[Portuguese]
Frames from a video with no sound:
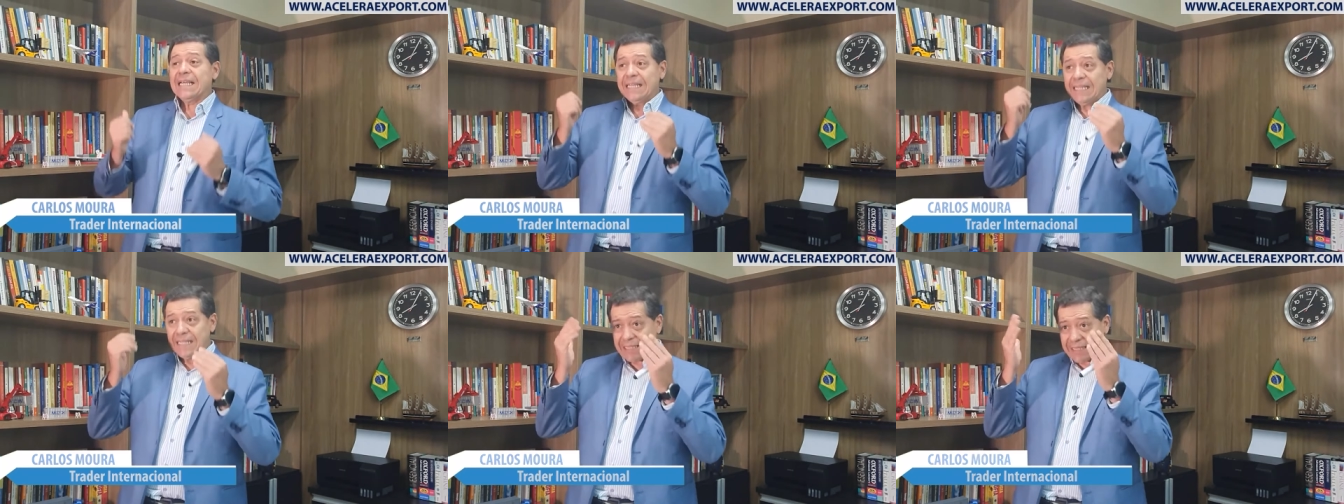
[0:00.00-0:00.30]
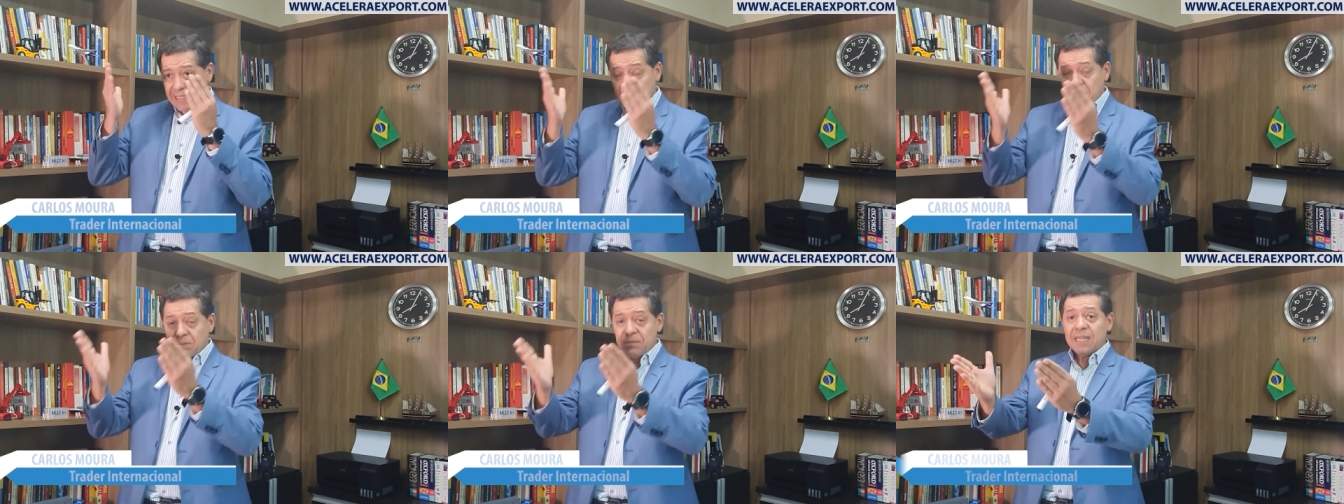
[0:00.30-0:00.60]
e
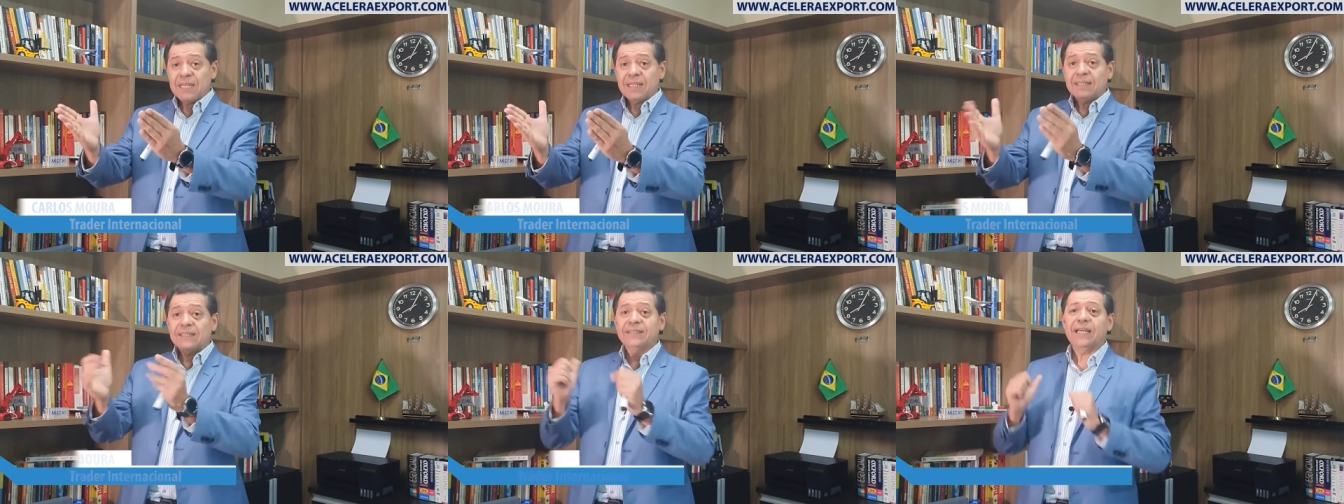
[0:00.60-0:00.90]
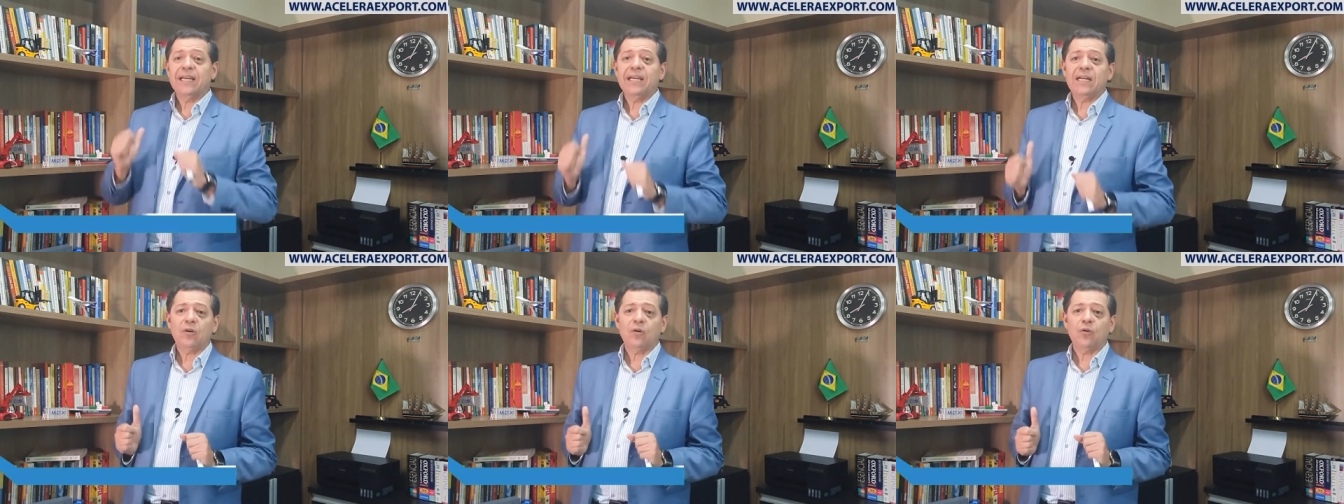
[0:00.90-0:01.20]
também
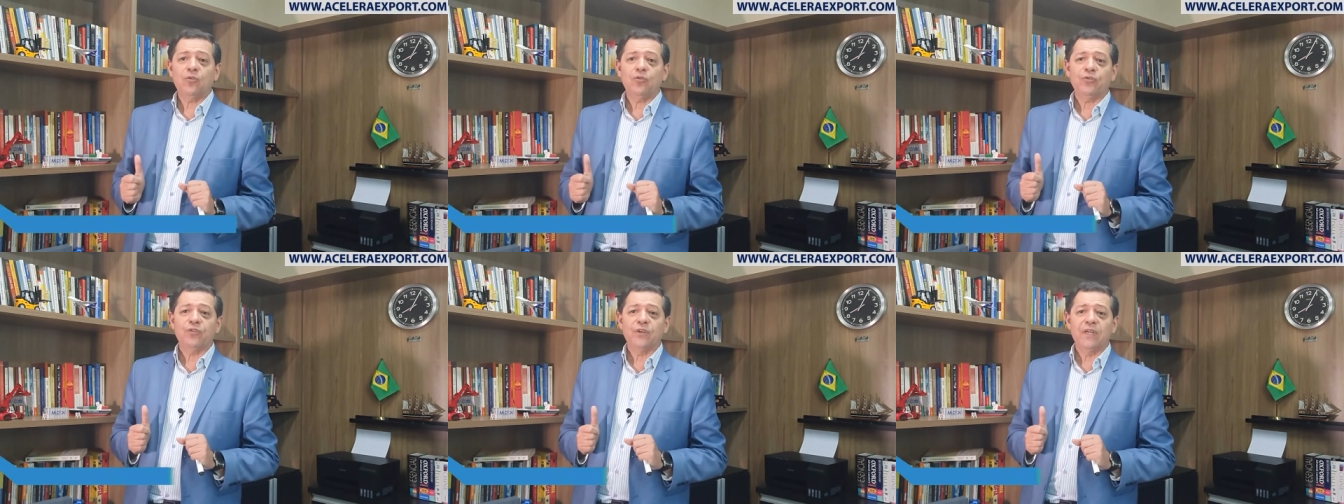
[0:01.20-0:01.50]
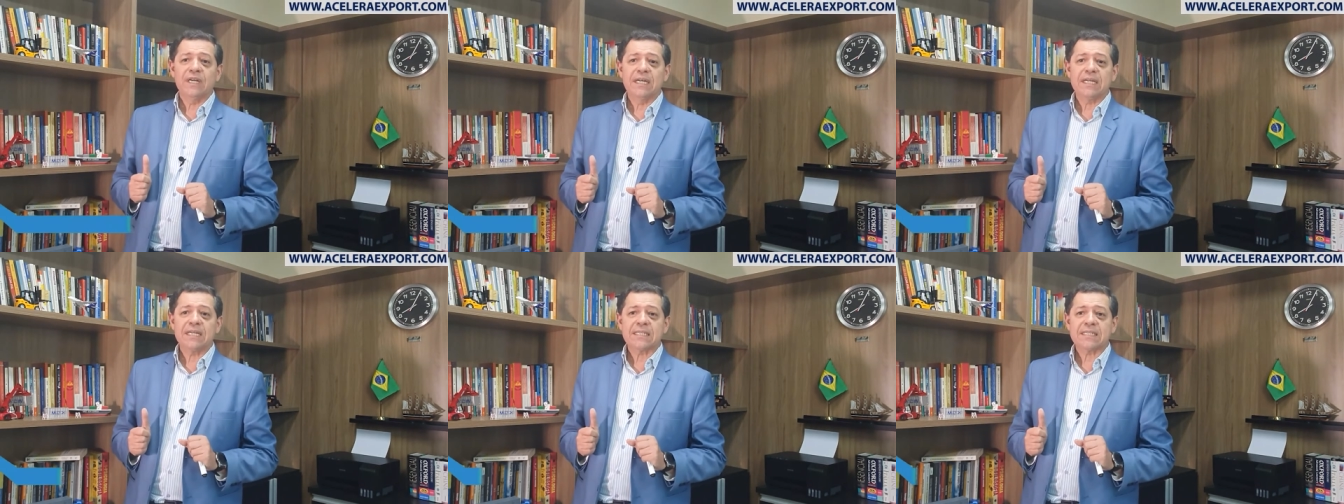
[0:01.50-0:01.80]
ter
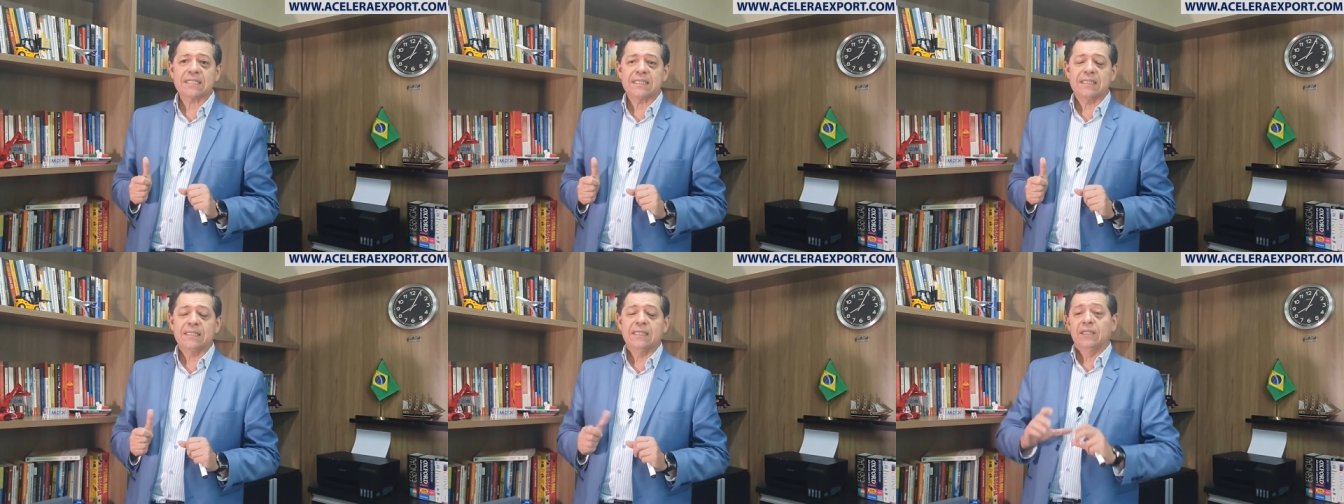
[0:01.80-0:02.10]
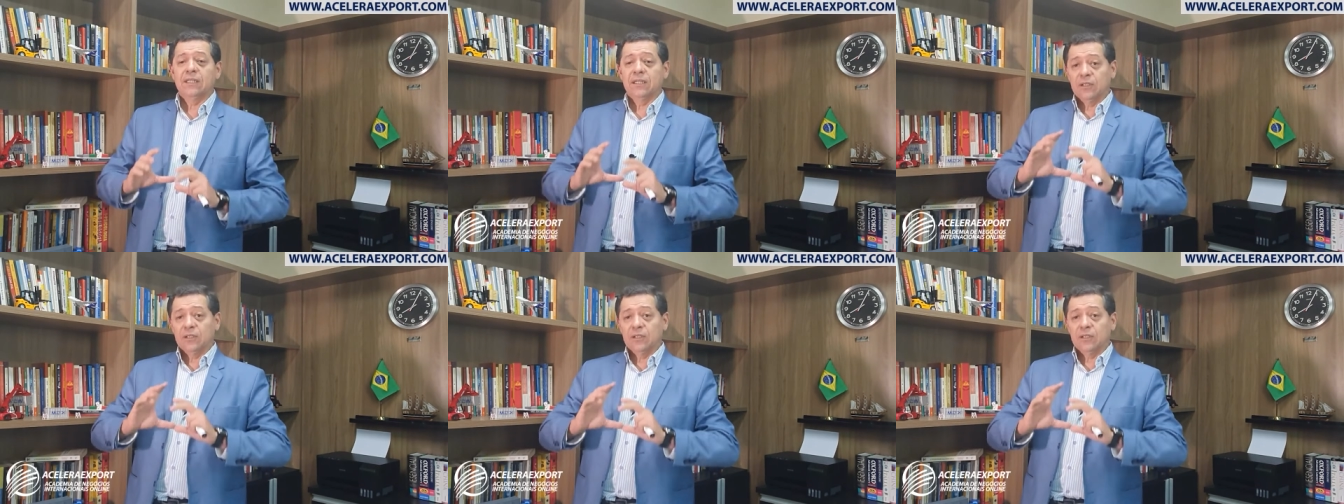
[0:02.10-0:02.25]
confiança